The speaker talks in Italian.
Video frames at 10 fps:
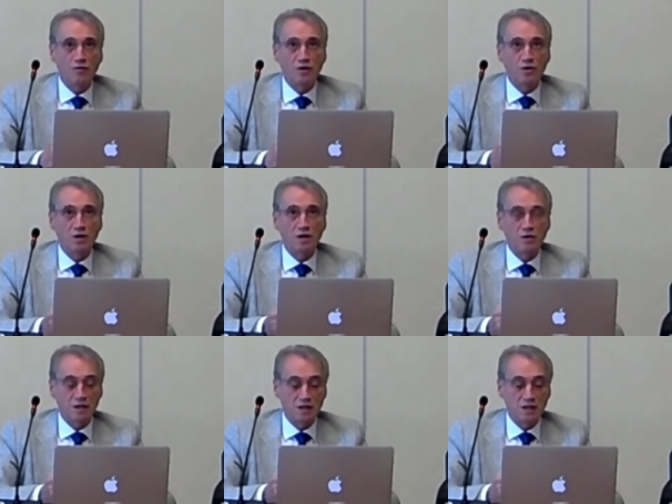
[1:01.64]
fanno la
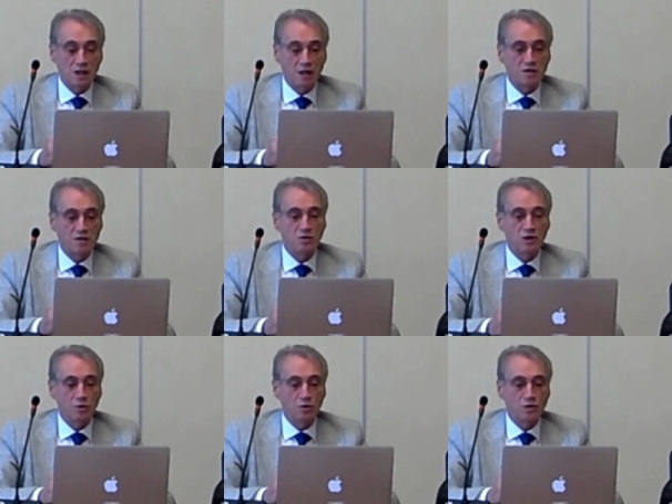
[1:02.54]
rilevazione dei
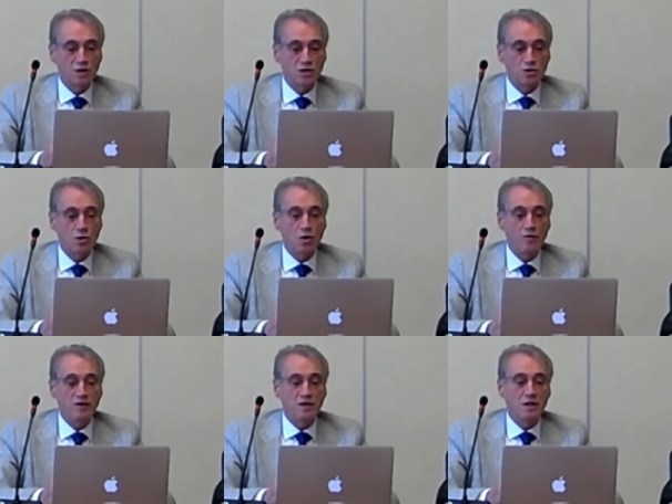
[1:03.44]
contagi
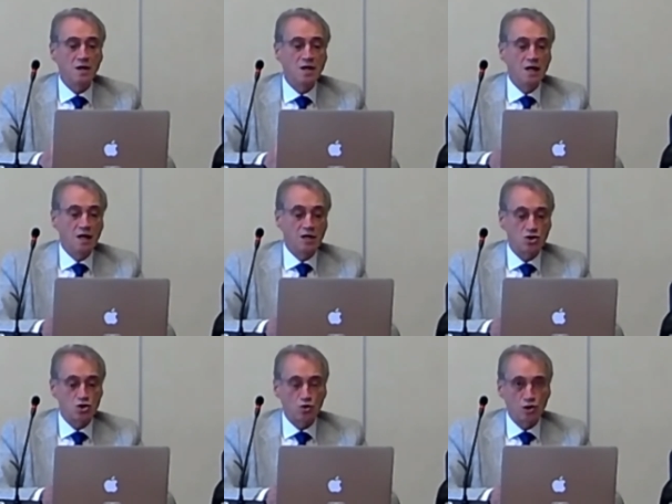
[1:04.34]
Covid, eh, ci
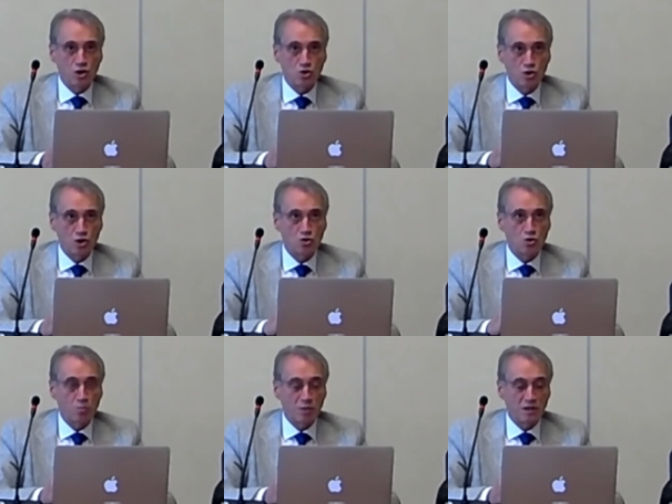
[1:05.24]
sono regioni che sono
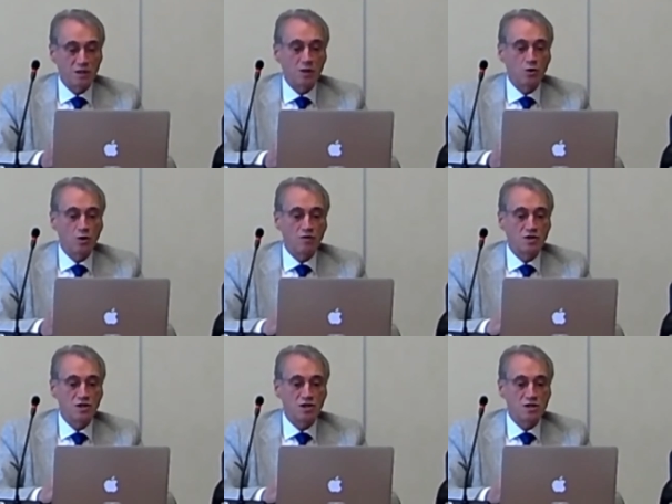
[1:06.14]
partite con le
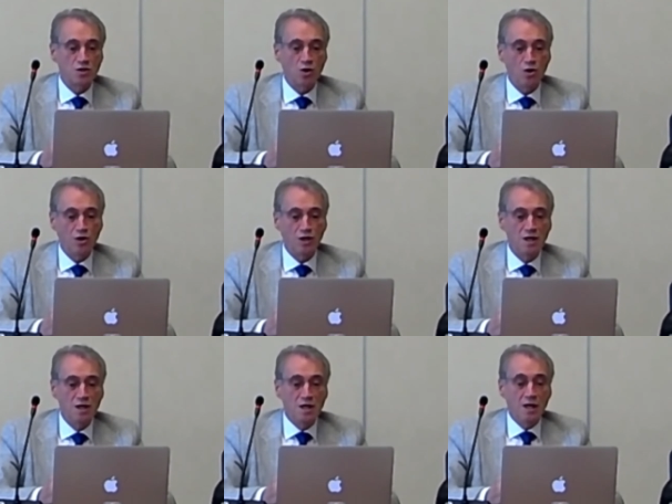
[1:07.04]
vaccinazioni,
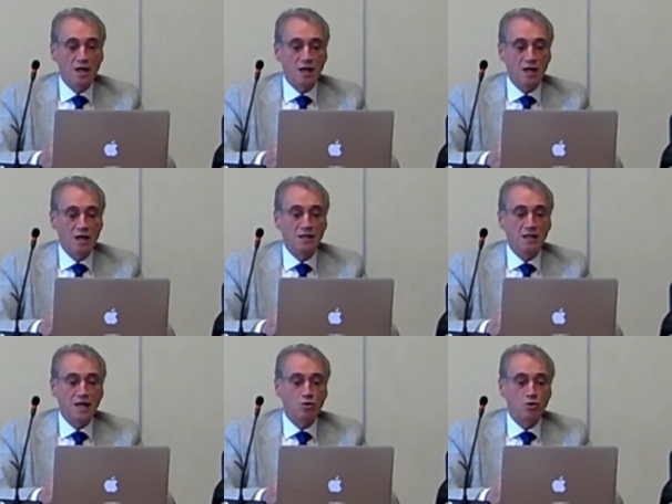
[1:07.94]
eh,
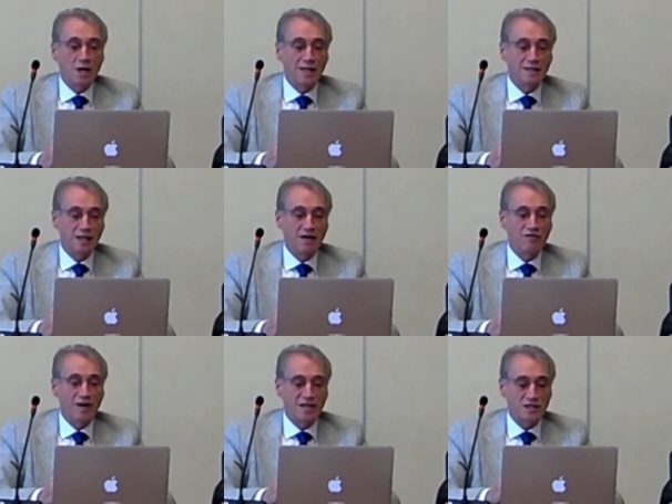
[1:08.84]
né durante la
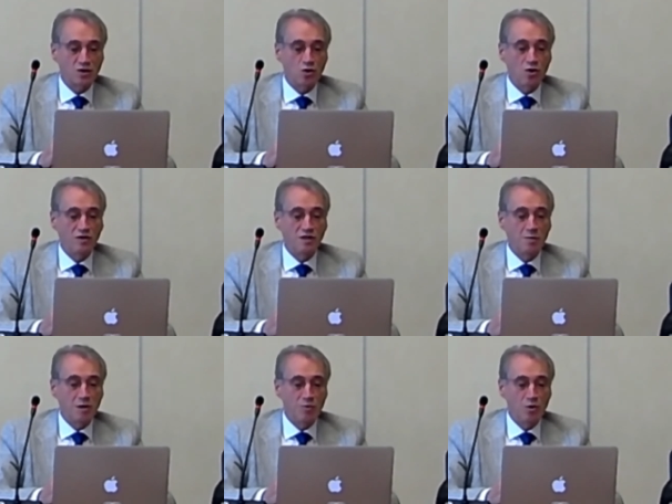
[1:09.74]
fase Covid
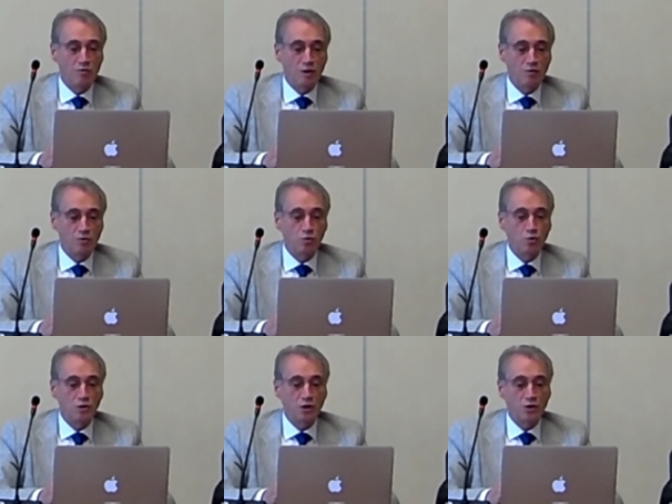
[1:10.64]
abbiamo avuto
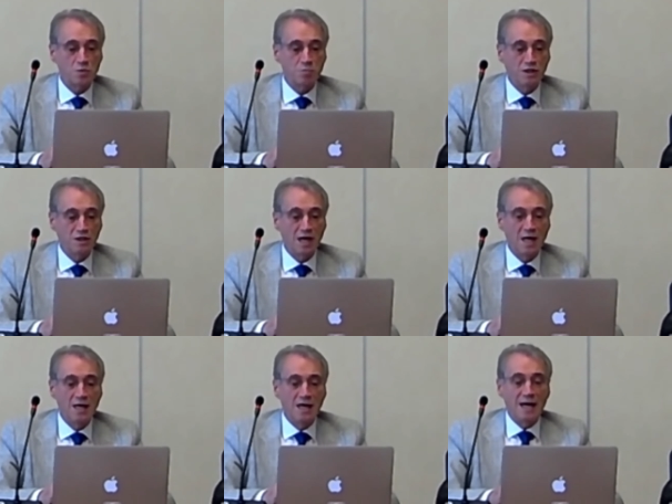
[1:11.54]
un'ulteriore spinta
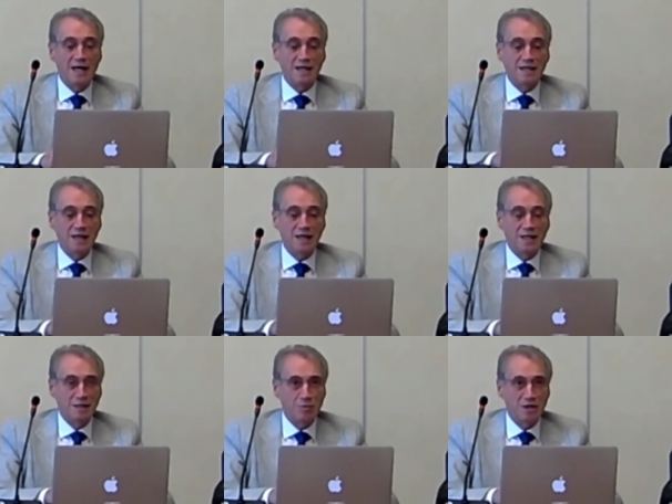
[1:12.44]
alla, de alla
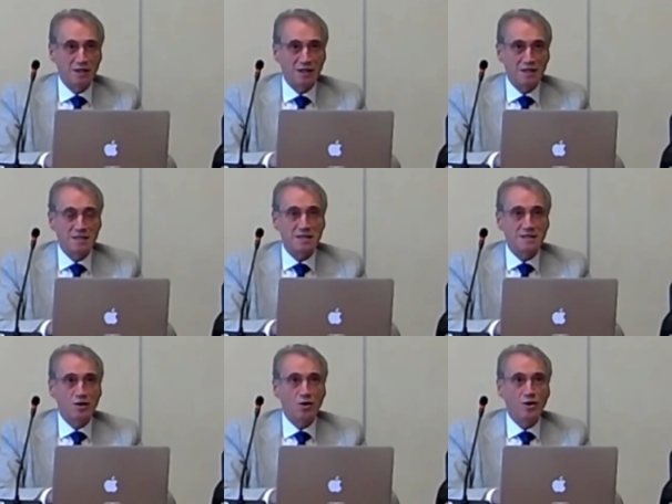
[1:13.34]

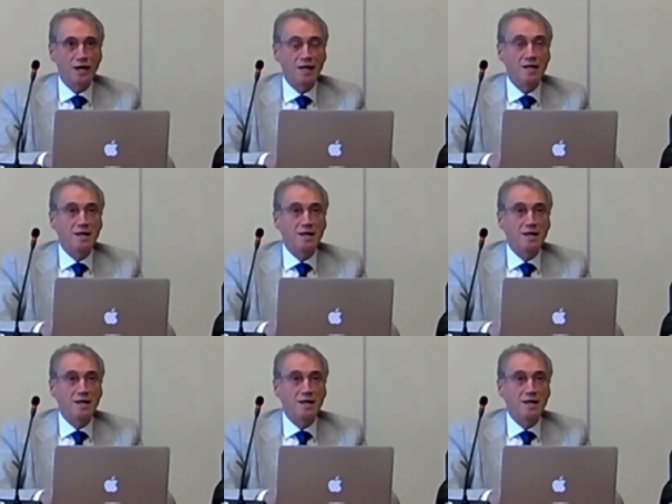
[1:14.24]
dematerializzazione,